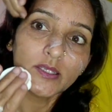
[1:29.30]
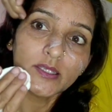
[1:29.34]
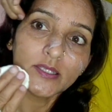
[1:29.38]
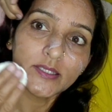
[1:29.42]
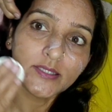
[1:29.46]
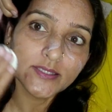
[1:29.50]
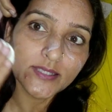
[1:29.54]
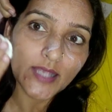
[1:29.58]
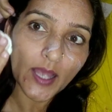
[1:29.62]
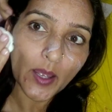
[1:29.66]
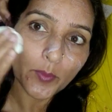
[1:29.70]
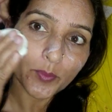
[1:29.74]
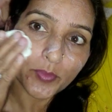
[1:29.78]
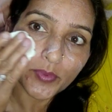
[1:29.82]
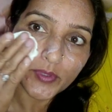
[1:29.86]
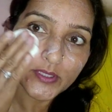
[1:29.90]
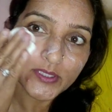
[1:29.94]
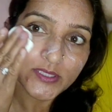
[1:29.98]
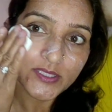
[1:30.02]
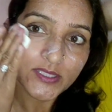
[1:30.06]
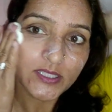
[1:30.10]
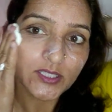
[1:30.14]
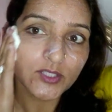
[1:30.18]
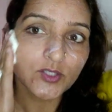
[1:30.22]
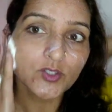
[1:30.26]
इससे आपकी
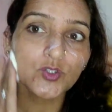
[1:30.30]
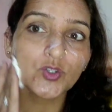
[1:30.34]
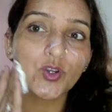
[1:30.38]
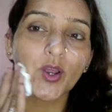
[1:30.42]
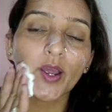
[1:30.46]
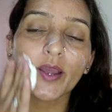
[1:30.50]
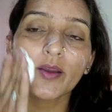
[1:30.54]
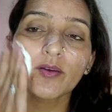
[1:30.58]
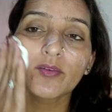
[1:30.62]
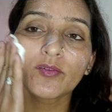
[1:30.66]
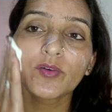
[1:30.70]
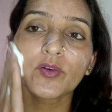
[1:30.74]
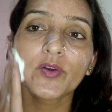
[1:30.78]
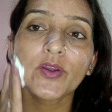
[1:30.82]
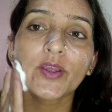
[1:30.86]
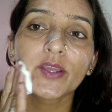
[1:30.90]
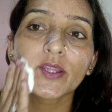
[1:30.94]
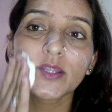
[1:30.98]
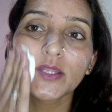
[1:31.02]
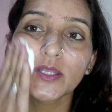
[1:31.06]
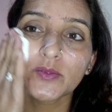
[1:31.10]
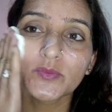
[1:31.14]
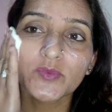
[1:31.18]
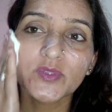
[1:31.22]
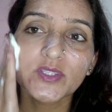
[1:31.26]
स्किन जो है वो
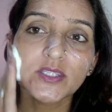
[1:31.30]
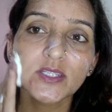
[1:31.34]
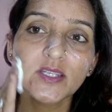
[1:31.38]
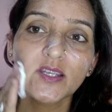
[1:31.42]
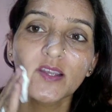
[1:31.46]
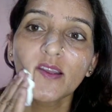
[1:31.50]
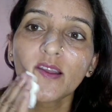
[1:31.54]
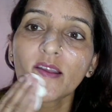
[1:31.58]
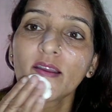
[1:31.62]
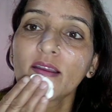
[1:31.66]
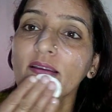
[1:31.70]
एकदम से